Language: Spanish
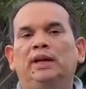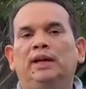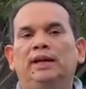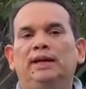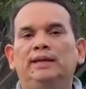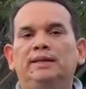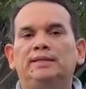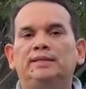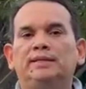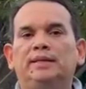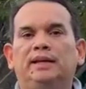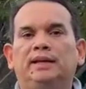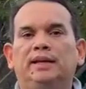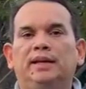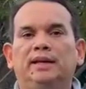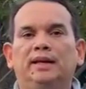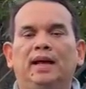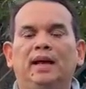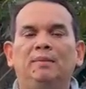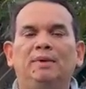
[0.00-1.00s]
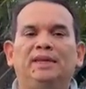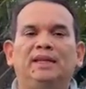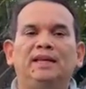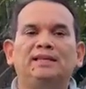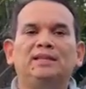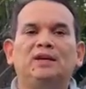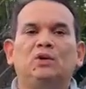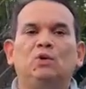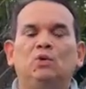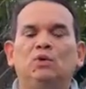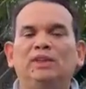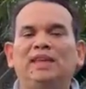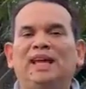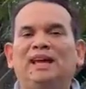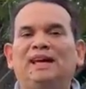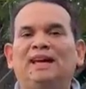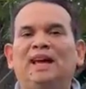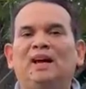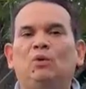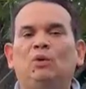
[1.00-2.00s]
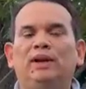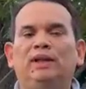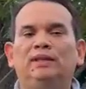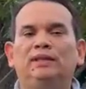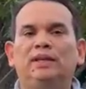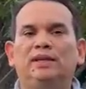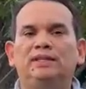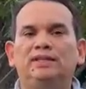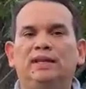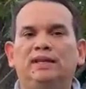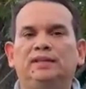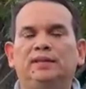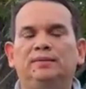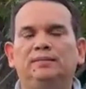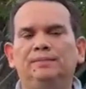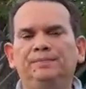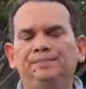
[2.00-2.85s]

este, que amenaza con una K-47.